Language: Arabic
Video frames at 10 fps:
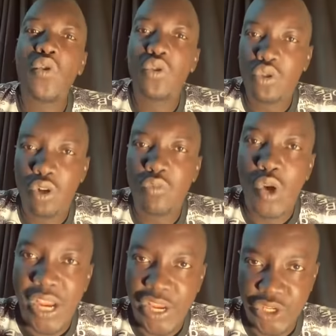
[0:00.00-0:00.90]
كل زول
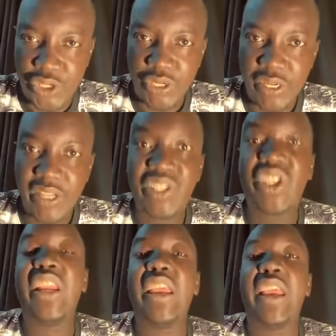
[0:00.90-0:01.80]
مهاجر
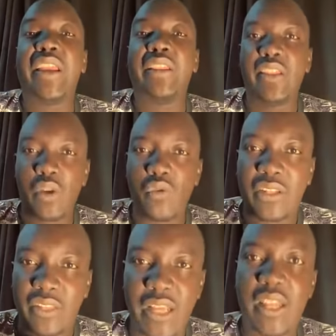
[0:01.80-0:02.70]
جلي أرض
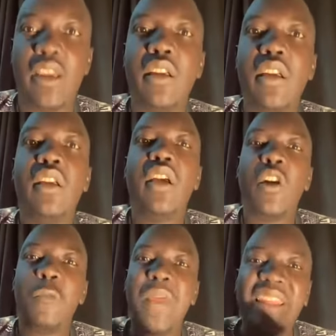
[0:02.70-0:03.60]
دولة ثانيه
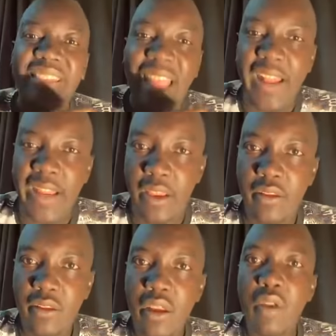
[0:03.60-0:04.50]
أو بلد ثانيه
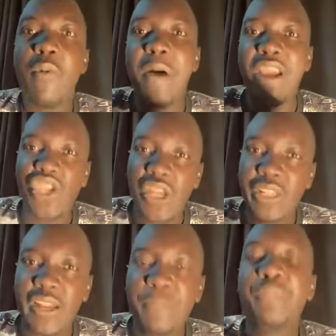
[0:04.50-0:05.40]

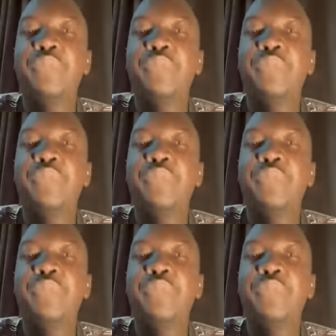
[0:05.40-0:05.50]
مباشرة